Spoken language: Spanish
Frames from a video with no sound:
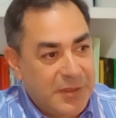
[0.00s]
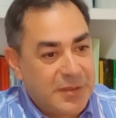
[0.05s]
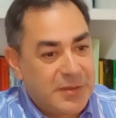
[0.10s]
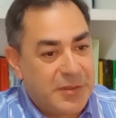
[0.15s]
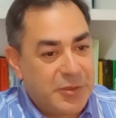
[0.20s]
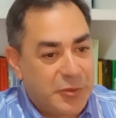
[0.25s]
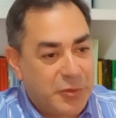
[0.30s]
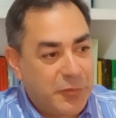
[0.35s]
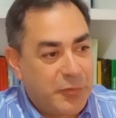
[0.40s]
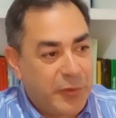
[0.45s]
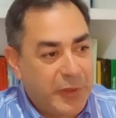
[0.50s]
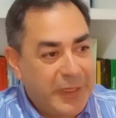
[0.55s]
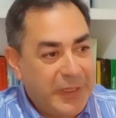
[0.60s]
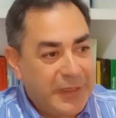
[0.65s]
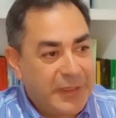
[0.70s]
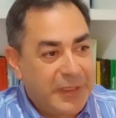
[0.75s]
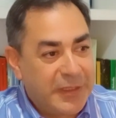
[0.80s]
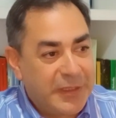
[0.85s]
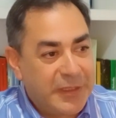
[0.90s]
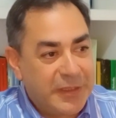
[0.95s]
si yo fuera
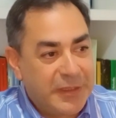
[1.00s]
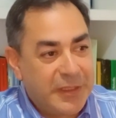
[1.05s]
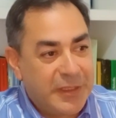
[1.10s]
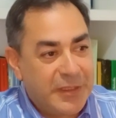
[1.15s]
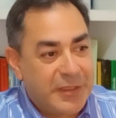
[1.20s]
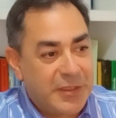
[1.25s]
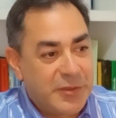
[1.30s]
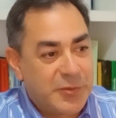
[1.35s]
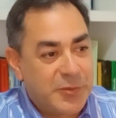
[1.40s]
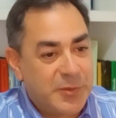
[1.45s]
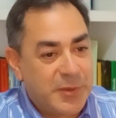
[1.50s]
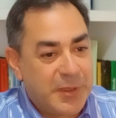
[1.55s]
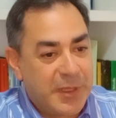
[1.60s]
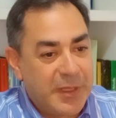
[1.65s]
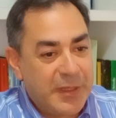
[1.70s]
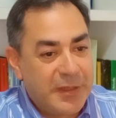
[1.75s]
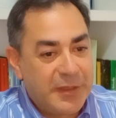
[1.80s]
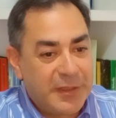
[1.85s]
intendente de esta ciudad,